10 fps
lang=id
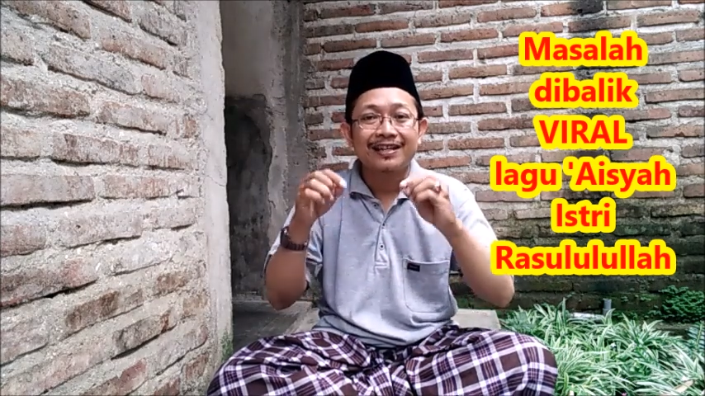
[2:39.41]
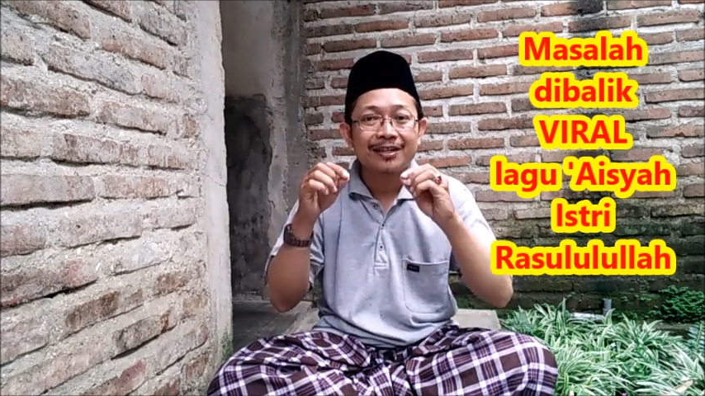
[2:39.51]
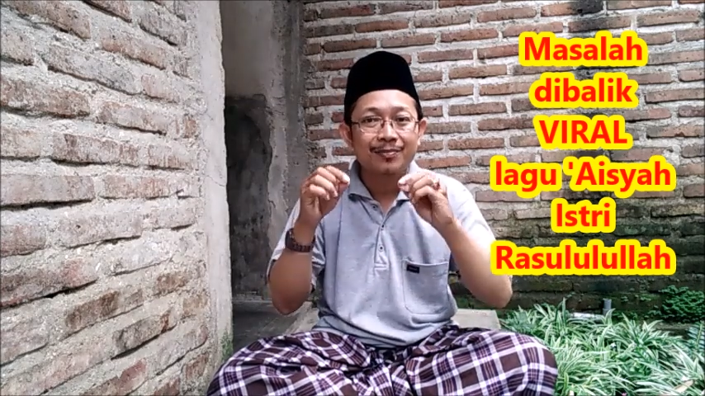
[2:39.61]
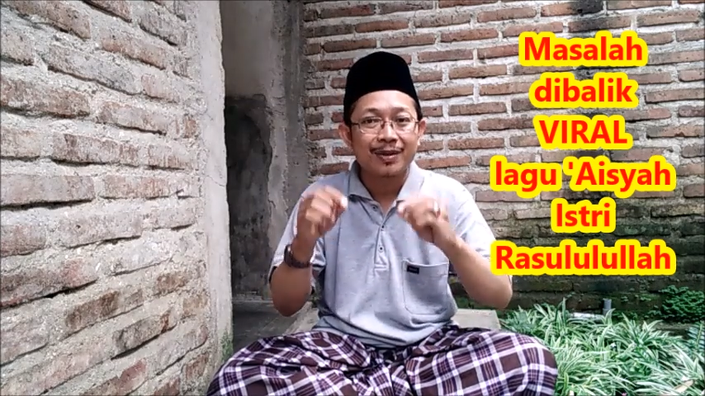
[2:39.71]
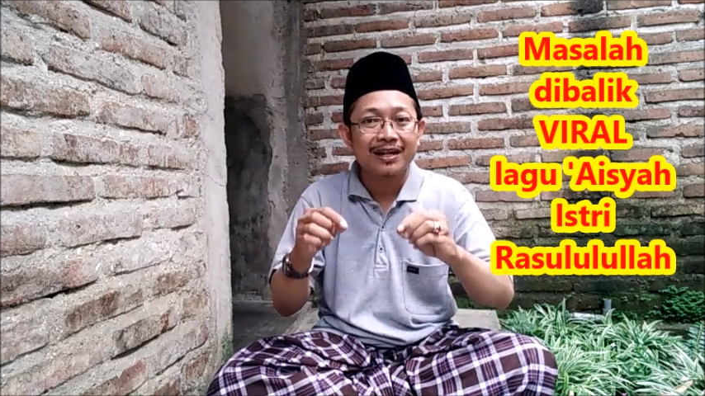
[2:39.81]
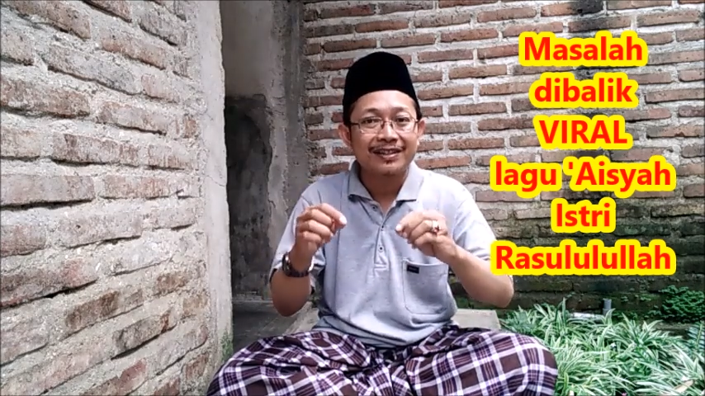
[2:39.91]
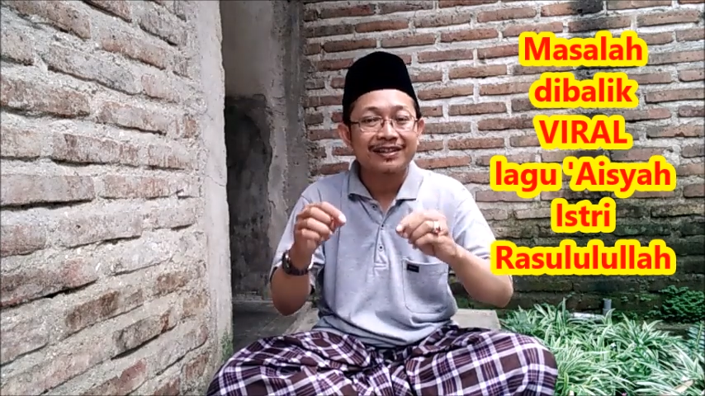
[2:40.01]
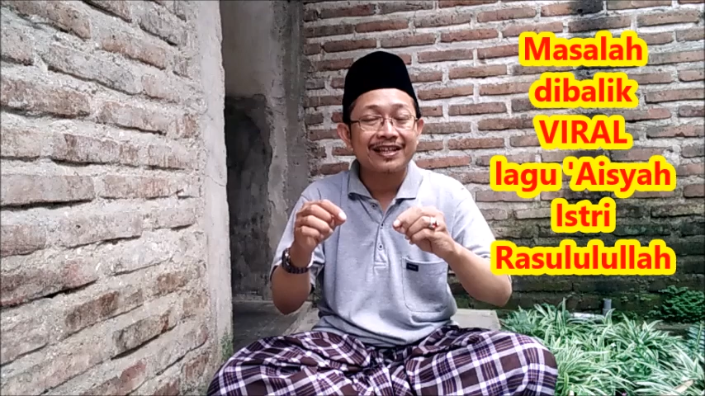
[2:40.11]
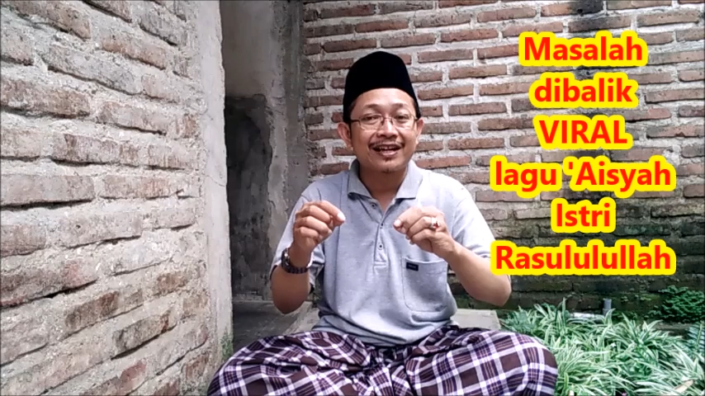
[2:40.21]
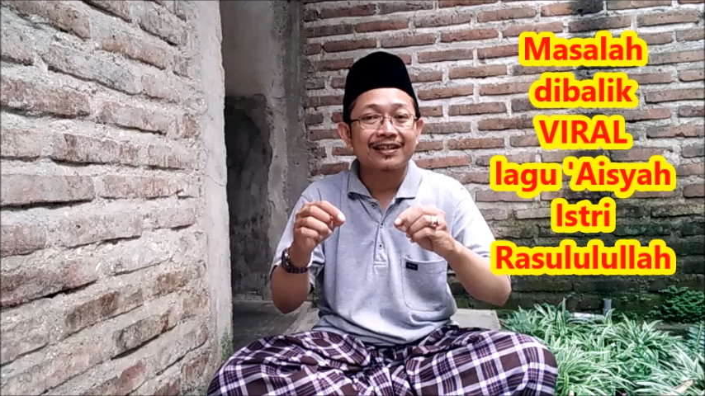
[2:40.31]
dari bait
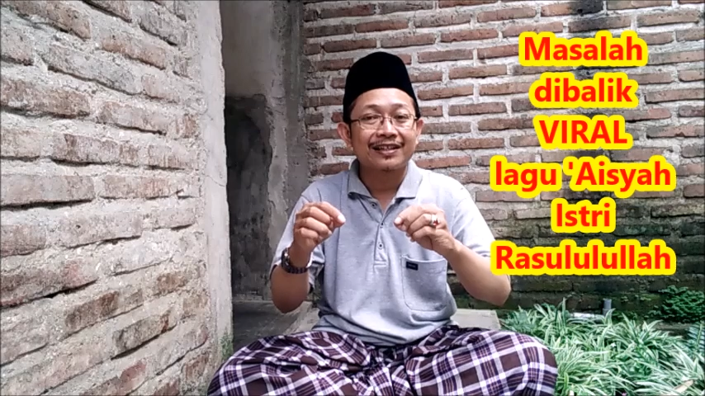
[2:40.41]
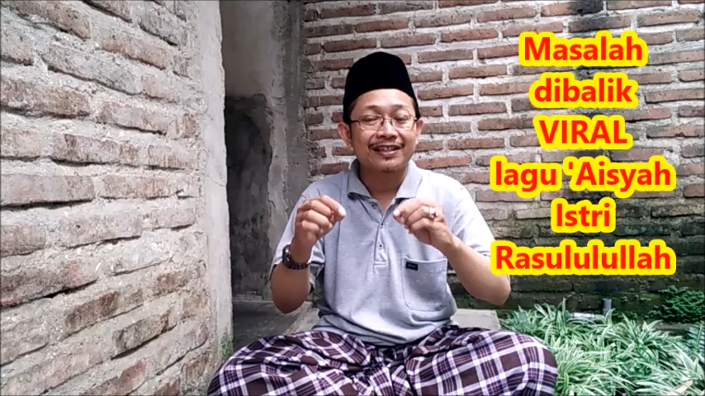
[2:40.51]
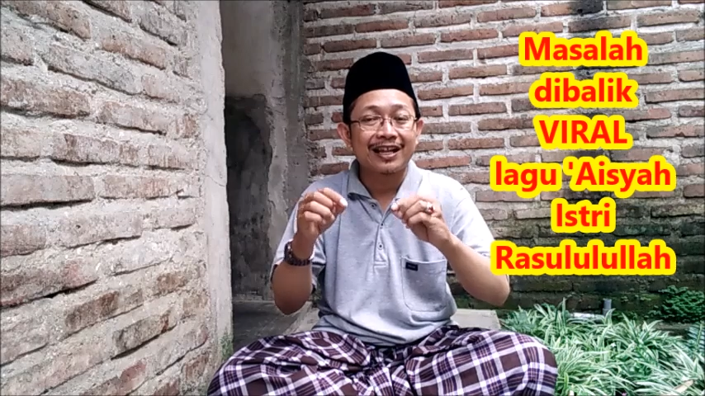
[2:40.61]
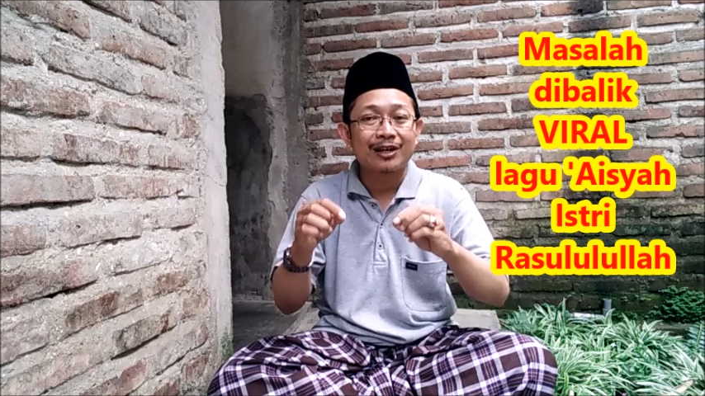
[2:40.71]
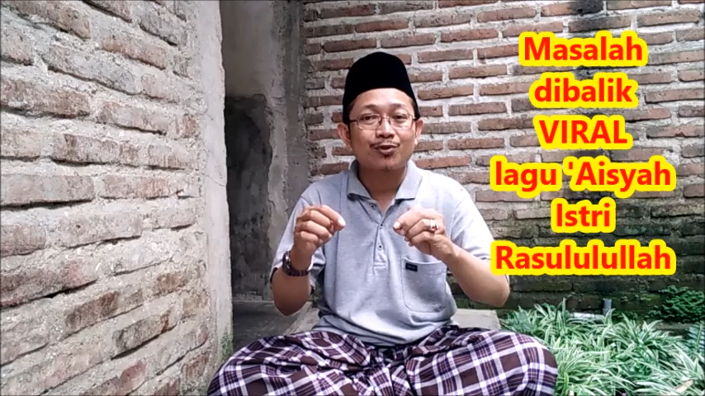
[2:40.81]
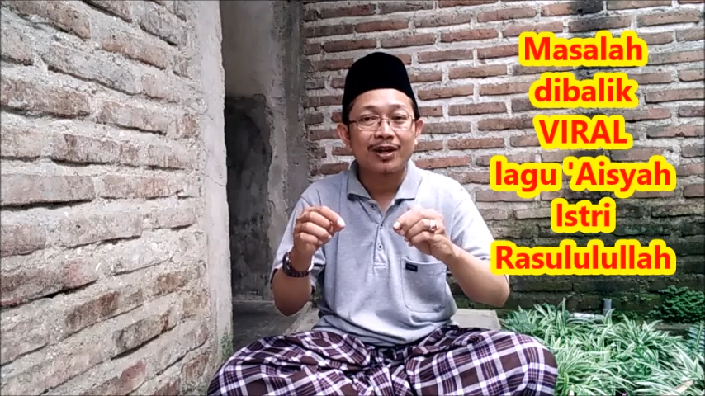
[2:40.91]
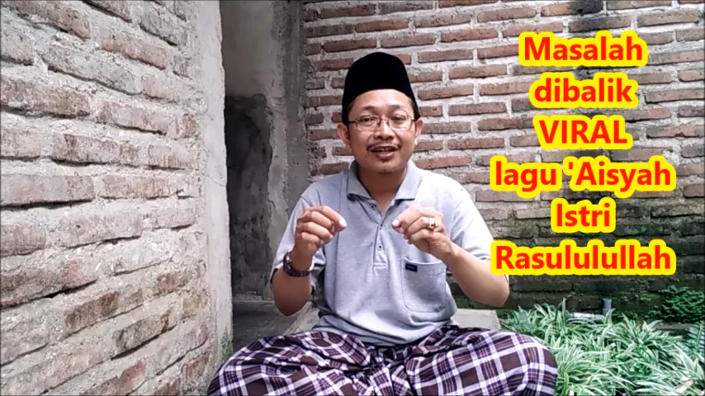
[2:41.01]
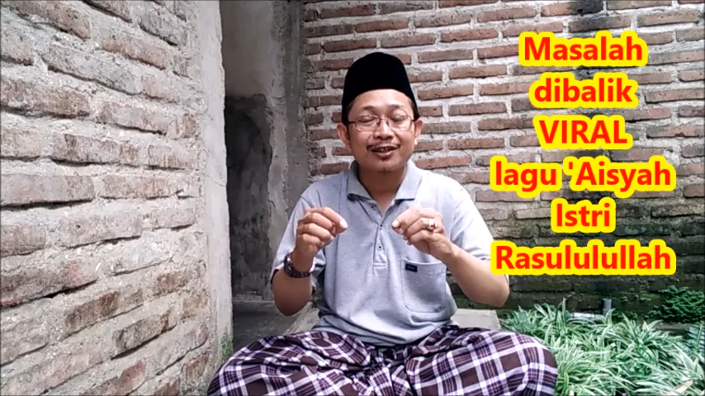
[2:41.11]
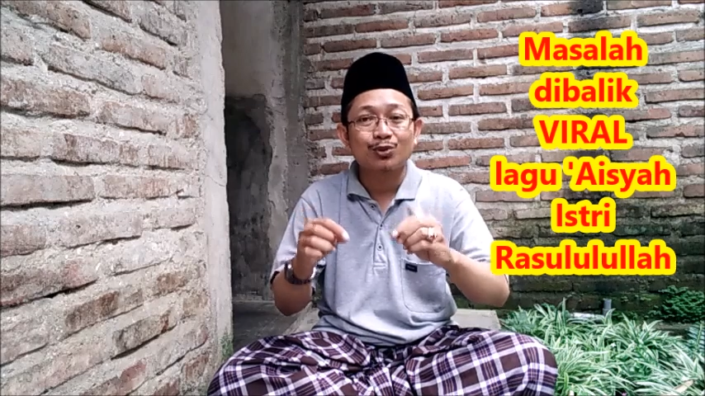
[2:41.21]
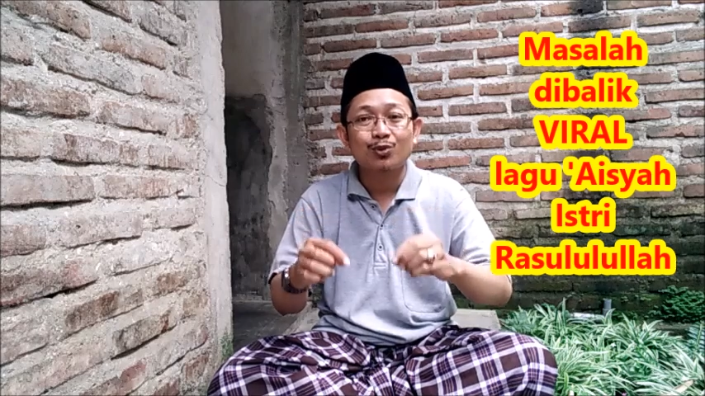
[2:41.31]
yang kita
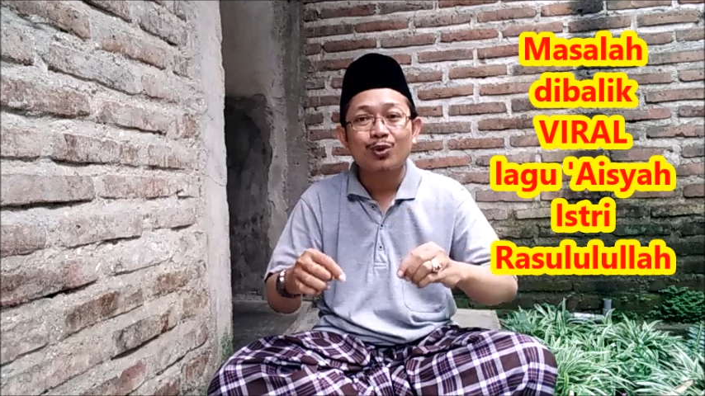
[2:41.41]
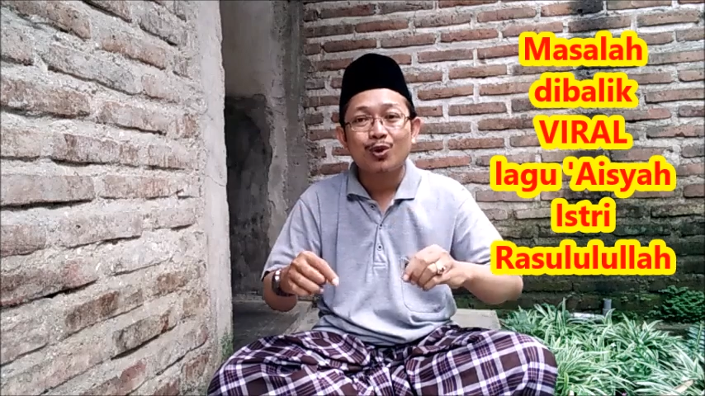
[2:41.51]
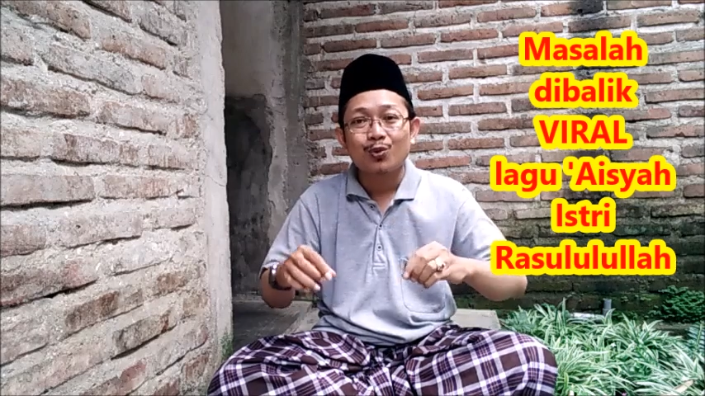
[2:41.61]
lakukan itu